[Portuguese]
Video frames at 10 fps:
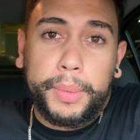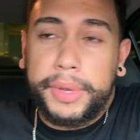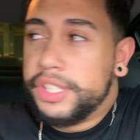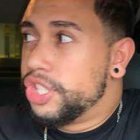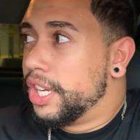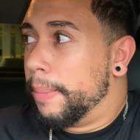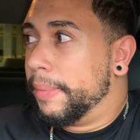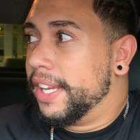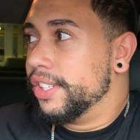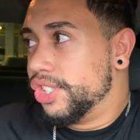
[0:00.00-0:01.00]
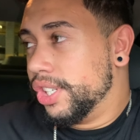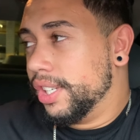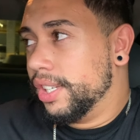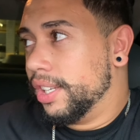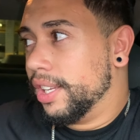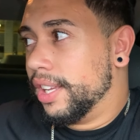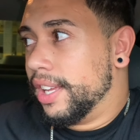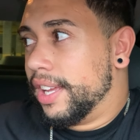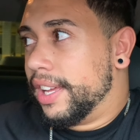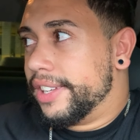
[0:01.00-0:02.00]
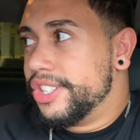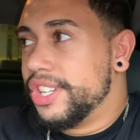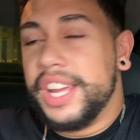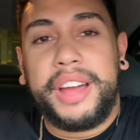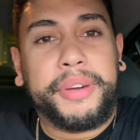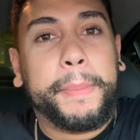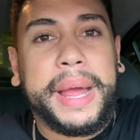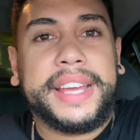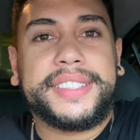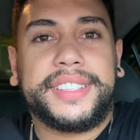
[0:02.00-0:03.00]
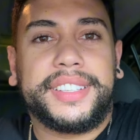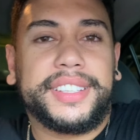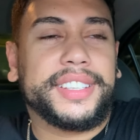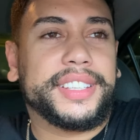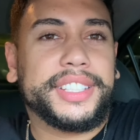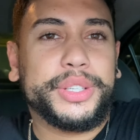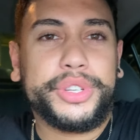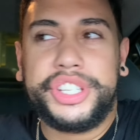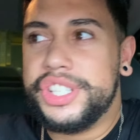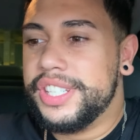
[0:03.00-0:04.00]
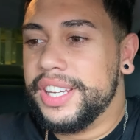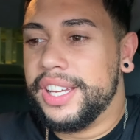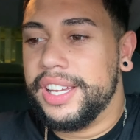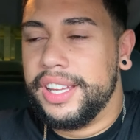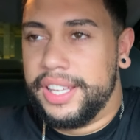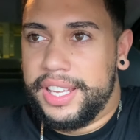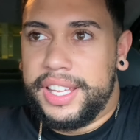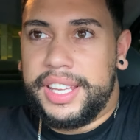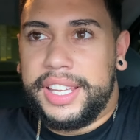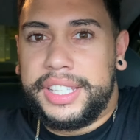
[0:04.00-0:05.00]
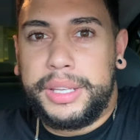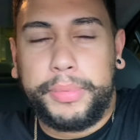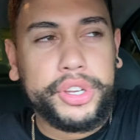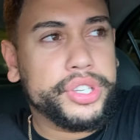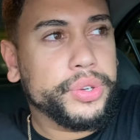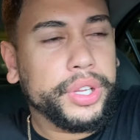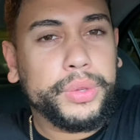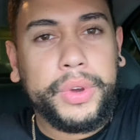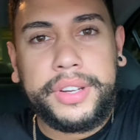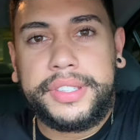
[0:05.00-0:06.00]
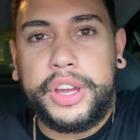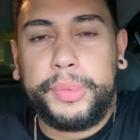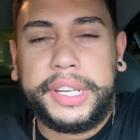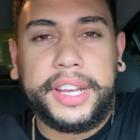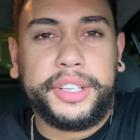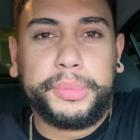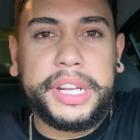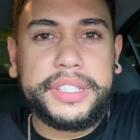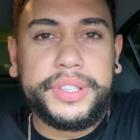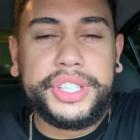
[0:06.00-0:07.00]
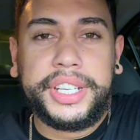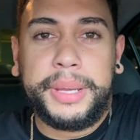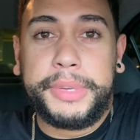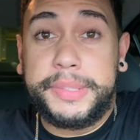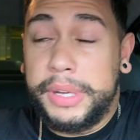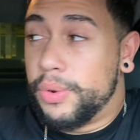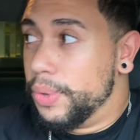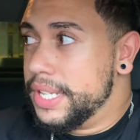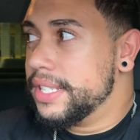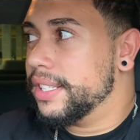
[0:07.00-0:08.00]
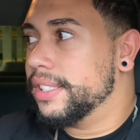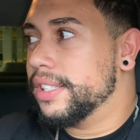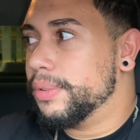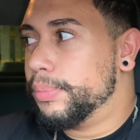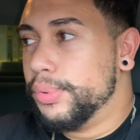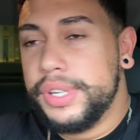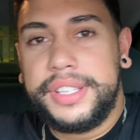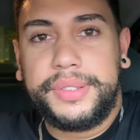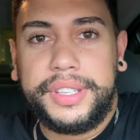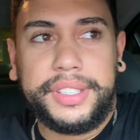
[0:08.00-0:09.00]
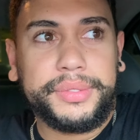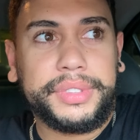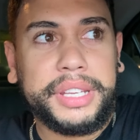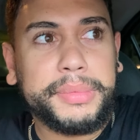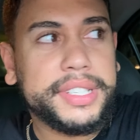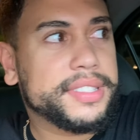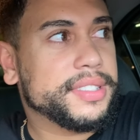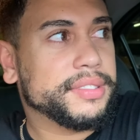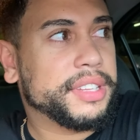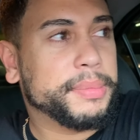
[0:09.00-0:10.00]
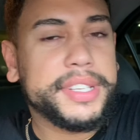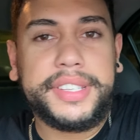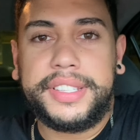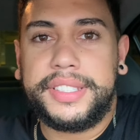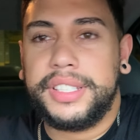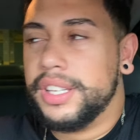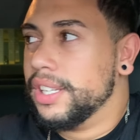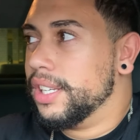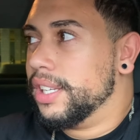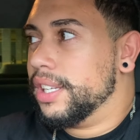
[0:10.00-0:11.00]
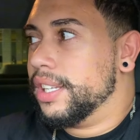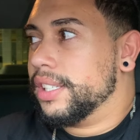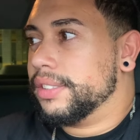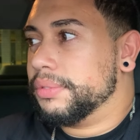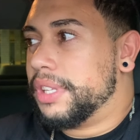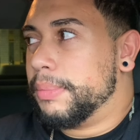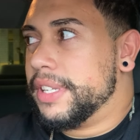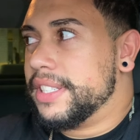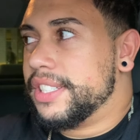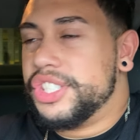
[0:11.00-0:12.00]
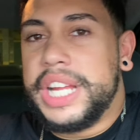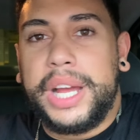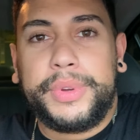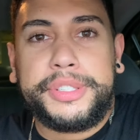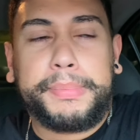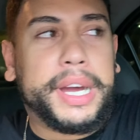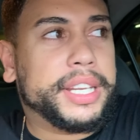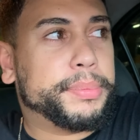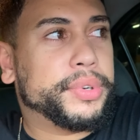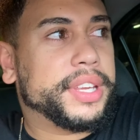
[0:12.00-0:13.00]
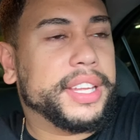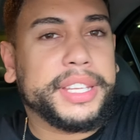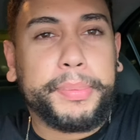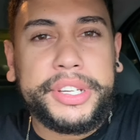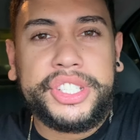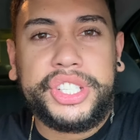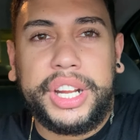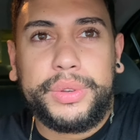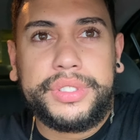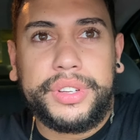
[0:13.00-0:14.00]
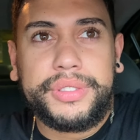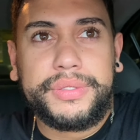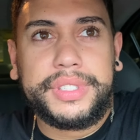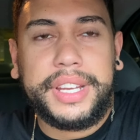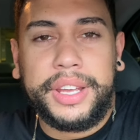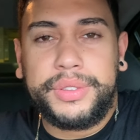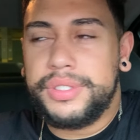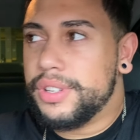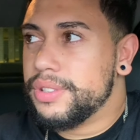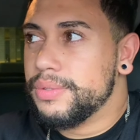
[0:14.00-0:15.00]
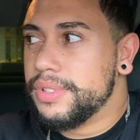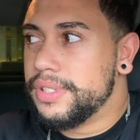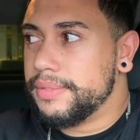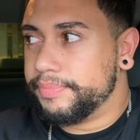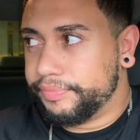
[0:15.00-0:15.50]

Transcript: que antigamente a gente ganhava mais, né? E hoje em dia, depois de oito anos que a Uber tá aqui no Brasil, a gente ganha a mesma coisa, né? Então, por isso que não tem mais, não tem mais essa. Não tem mais essa de água, de bala, porque até pra gente tirar os nossos ganhos, nossos